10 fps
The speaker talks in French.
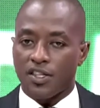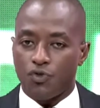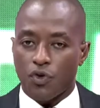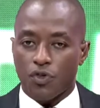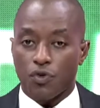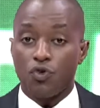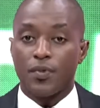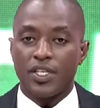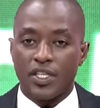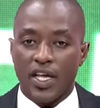La situation
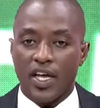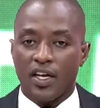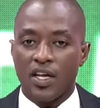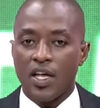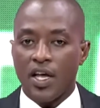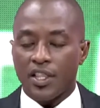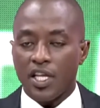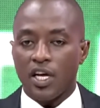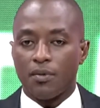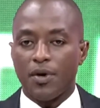humanitaire
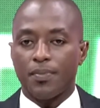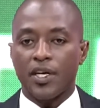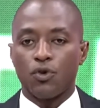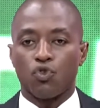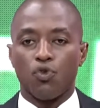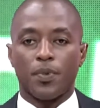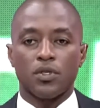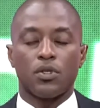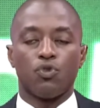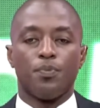est également
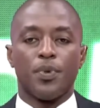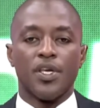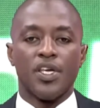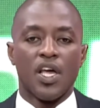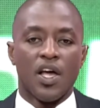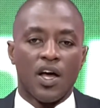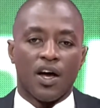préoccupante dans le pays